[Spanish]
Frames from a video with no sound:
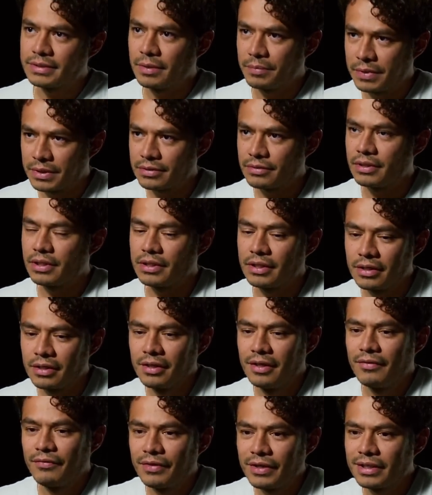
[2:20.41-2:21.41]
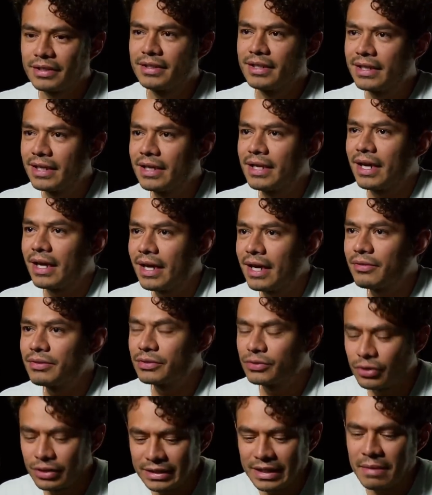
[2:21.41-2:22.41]
a esta persona ayer, fíjate qué cagado,
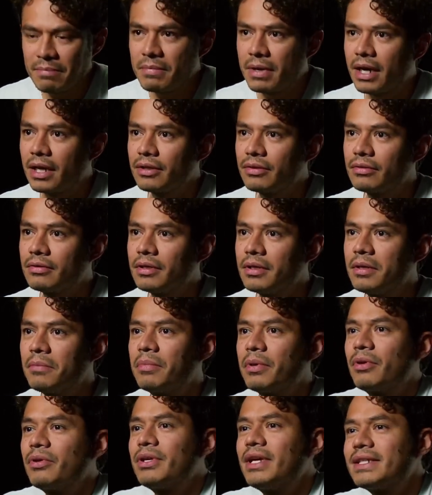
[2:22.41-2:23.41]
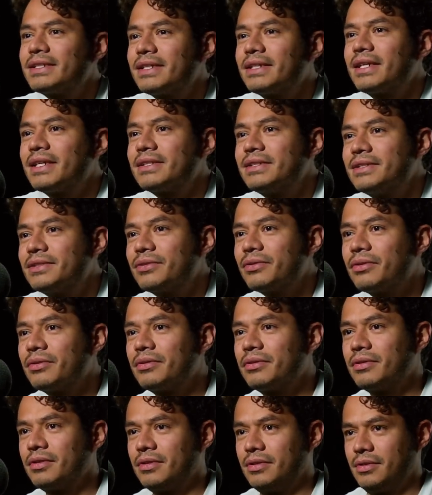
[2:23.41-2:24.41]
estoy temblando, pero ya sé que así
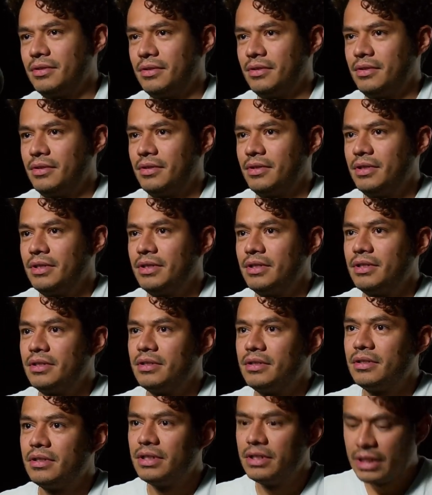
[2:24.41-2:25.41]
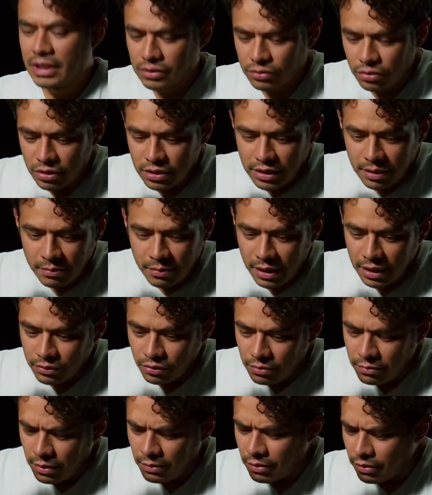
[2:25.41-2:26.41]
soy. Ok. Y estoy
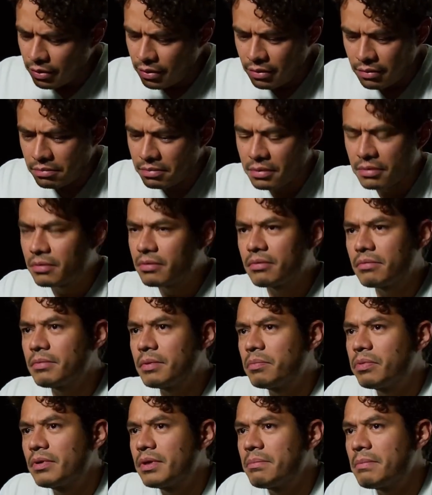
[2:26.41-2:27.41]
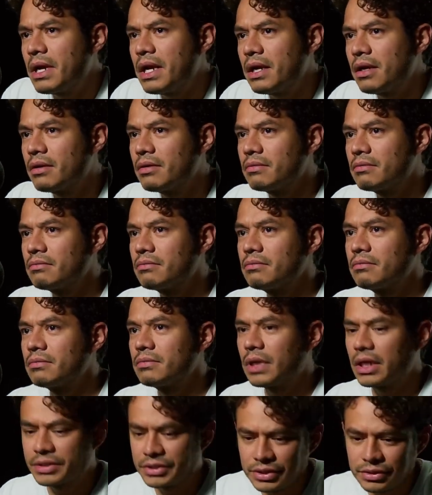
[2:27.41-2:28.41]
temblando y me veo y digo, pero no me pone mal.
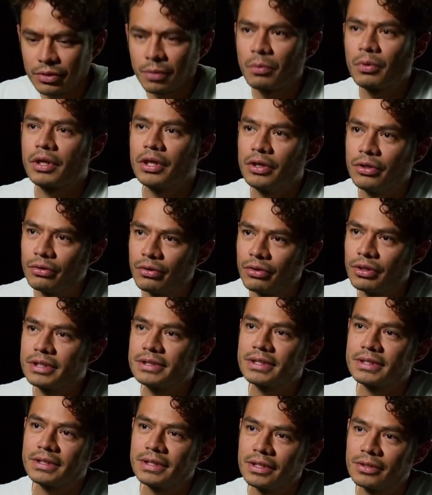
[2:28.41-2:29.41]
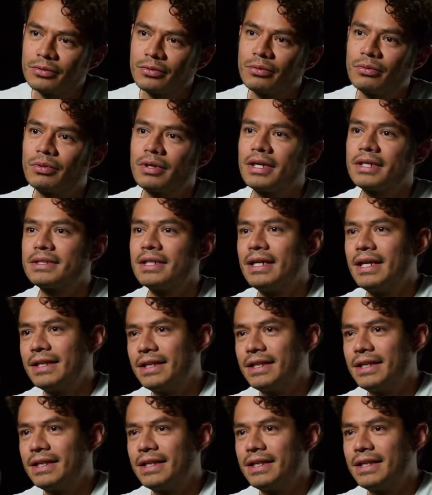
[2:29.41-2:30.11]
Así soy porque yo en estas lecturas